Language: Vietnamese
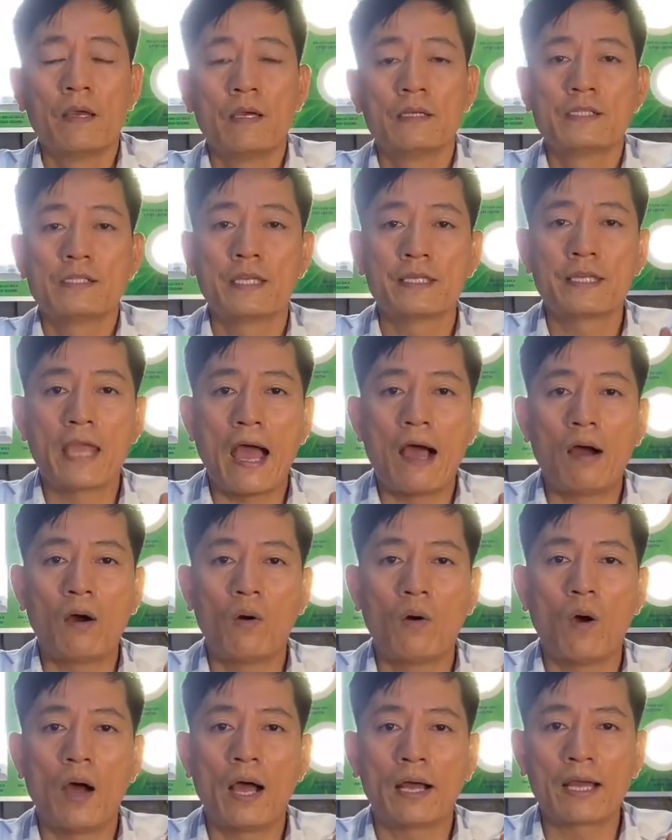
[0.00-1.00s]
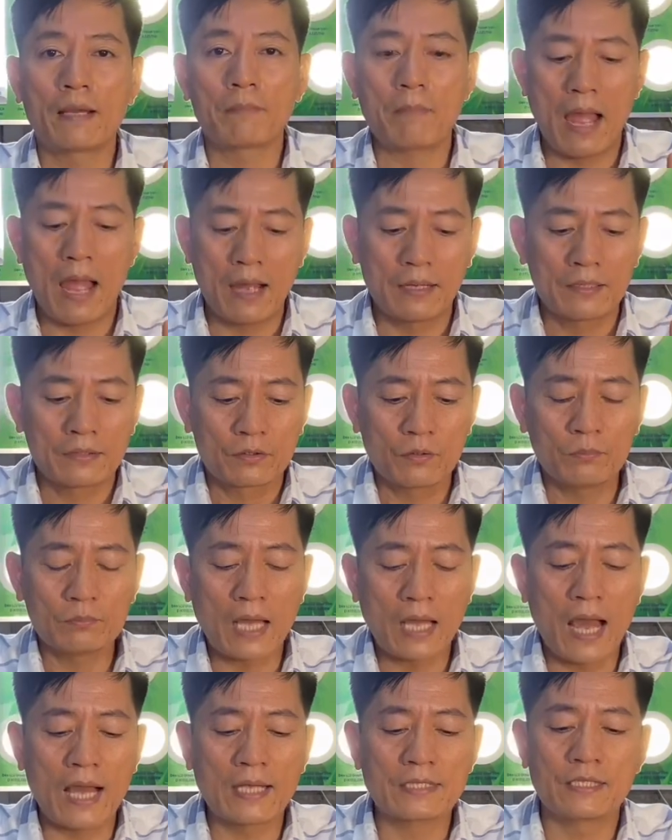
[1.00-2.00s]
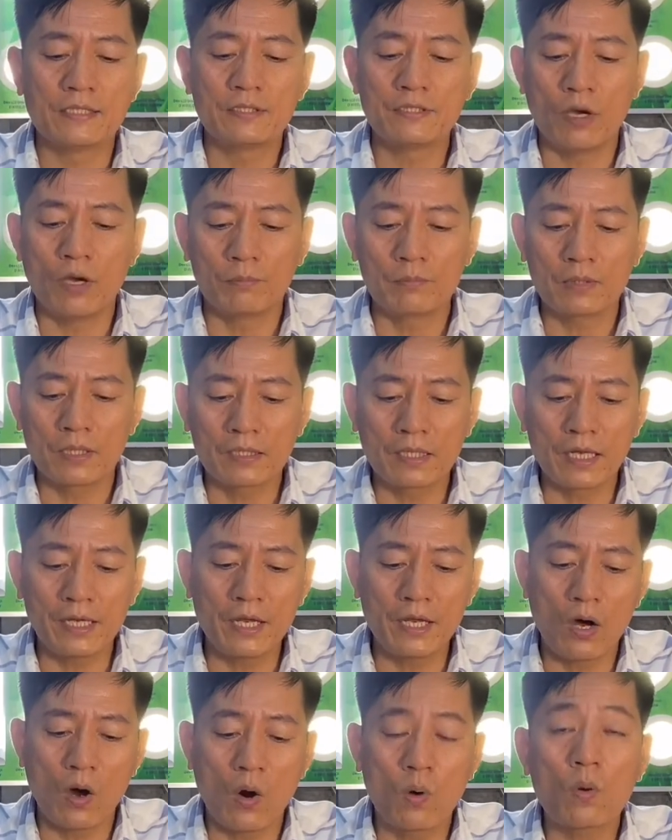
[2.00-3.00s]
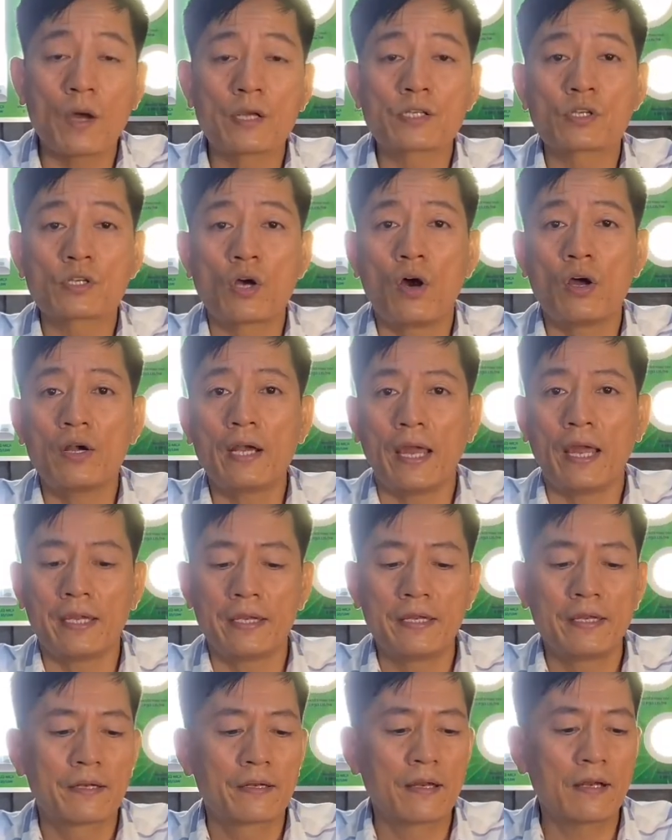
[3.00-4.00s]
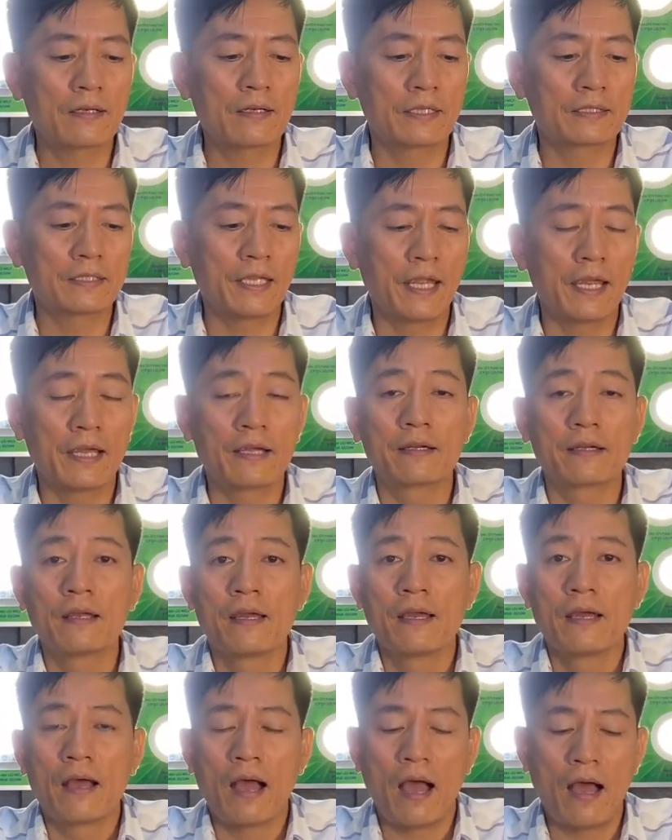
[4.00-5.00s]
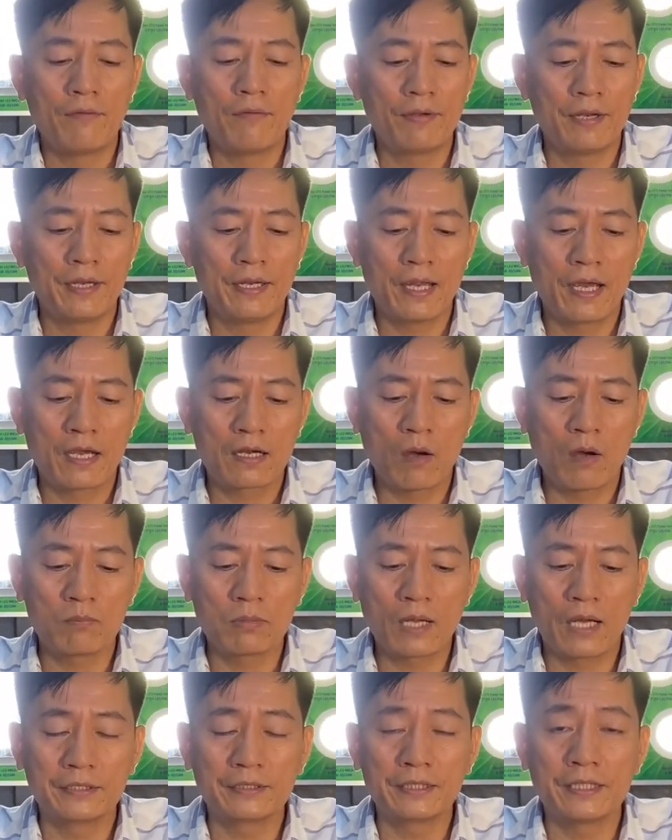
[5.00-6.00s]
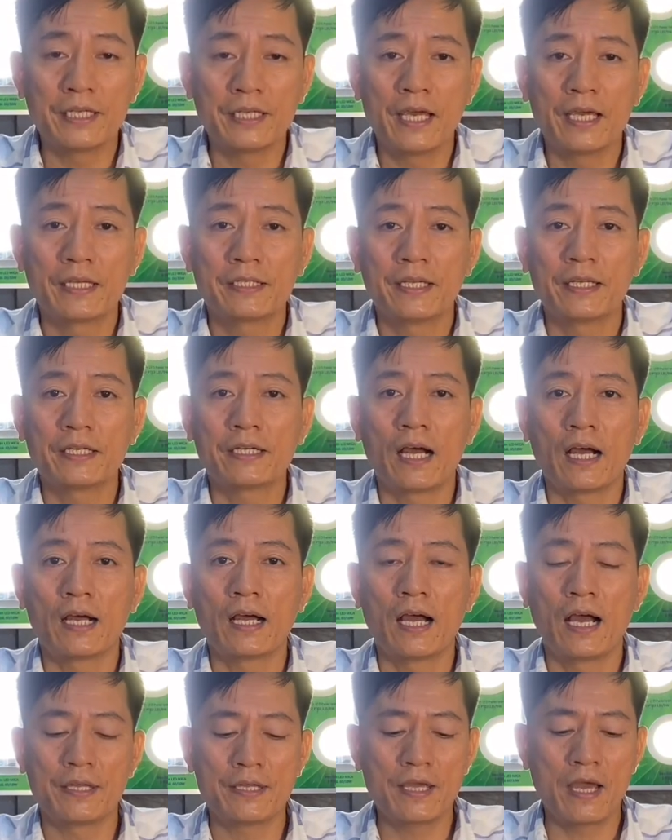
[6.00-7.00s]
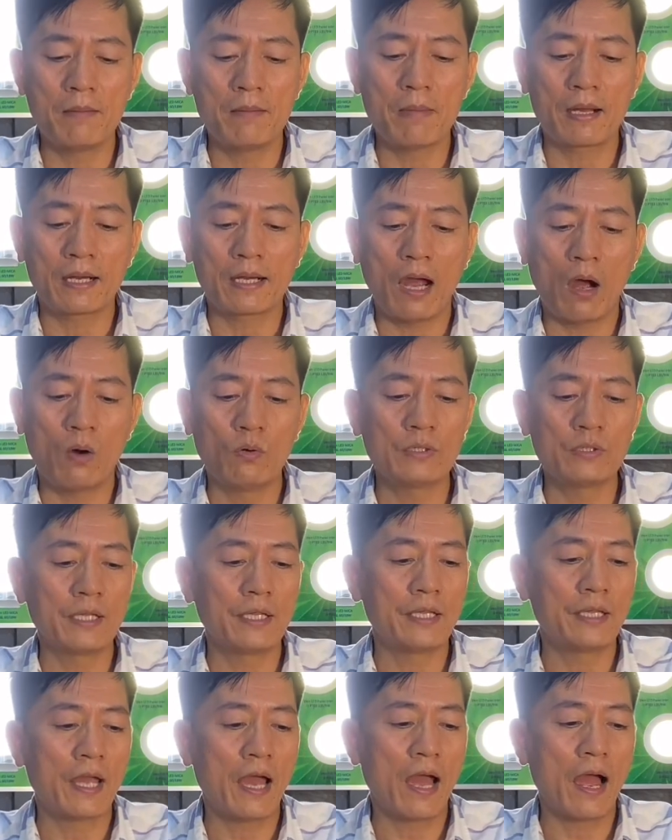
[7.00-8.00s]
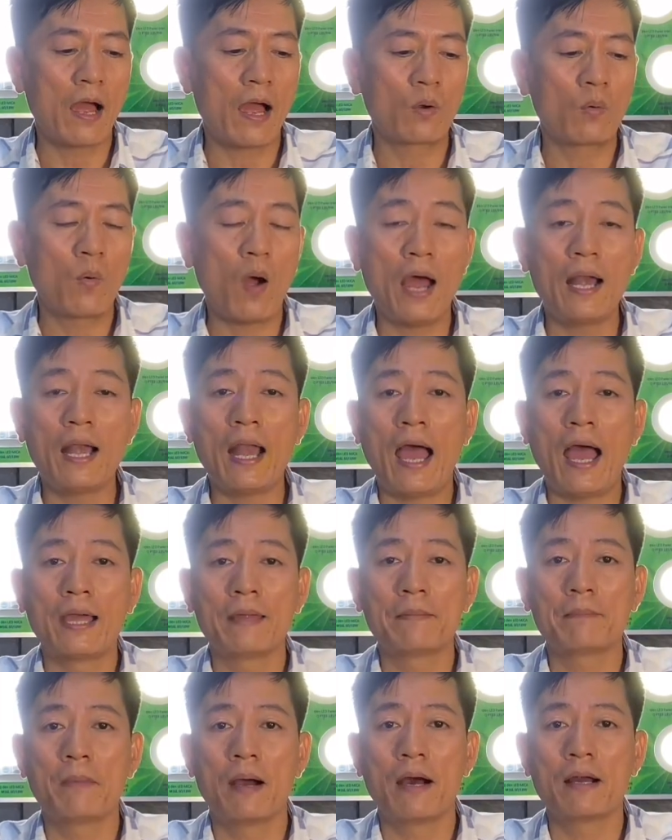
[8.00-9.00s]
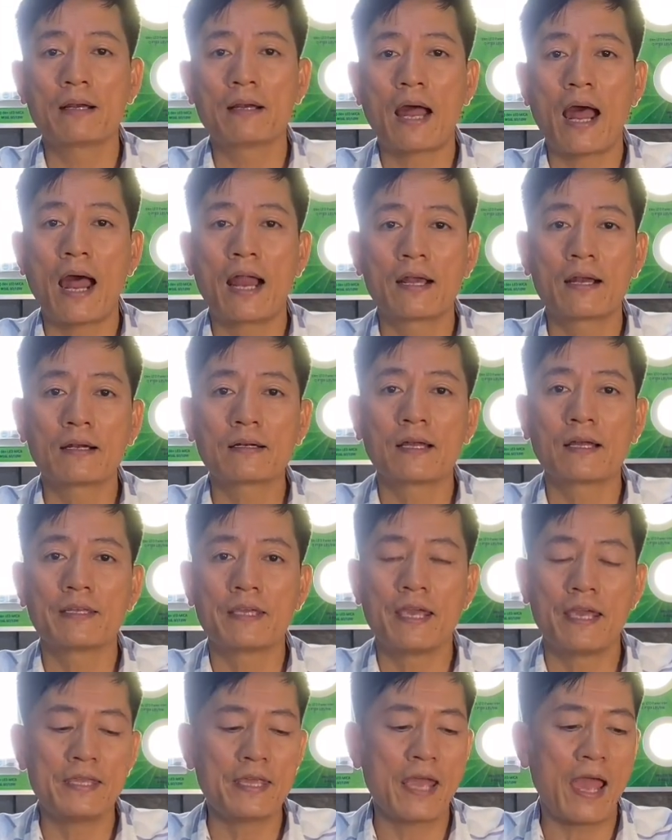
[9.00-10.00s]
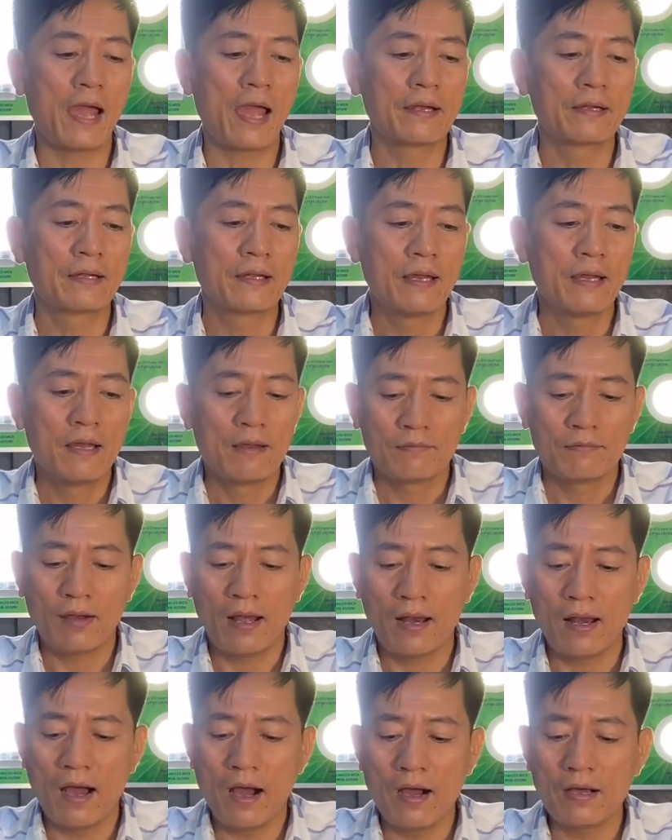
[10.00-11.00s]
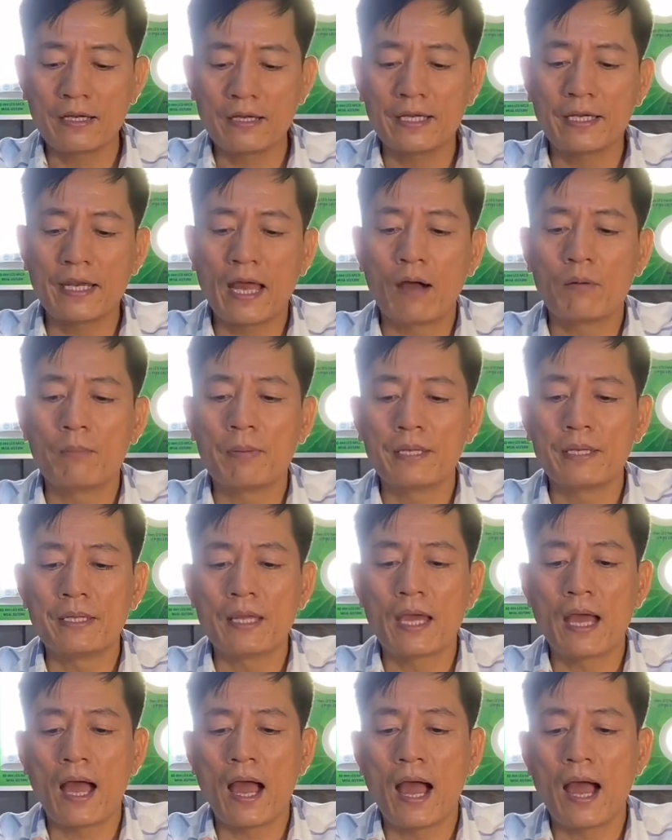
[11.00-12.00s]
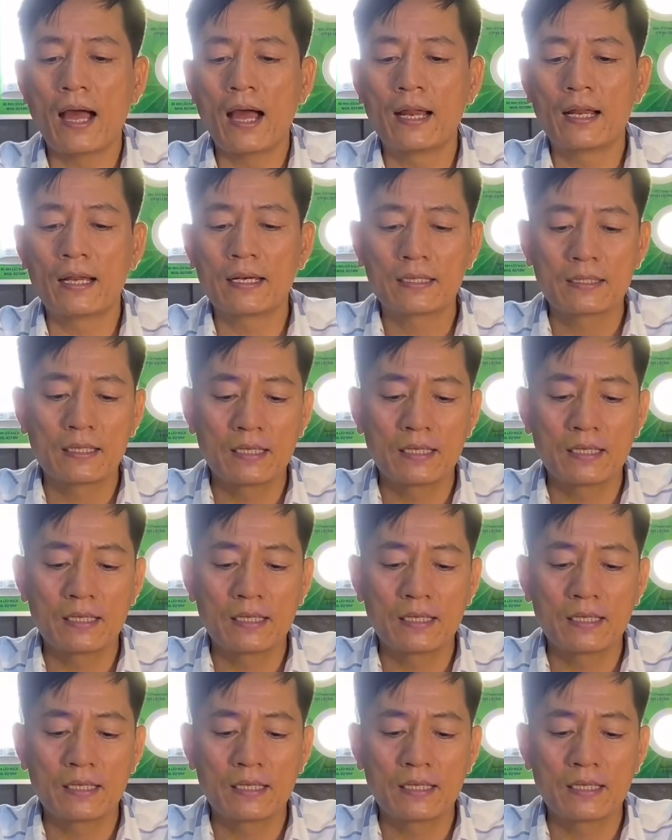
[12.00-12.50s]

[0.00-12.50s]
Xin chào à, các bạn chúng ta sử dụng những cái ổ khóa số này rất là tiện à, vì à, không cần chìa chỉ cần à, nhớ mật khẩu thì khóa lại mở ra rất là dễ dàng và lỡ khi nào bị à,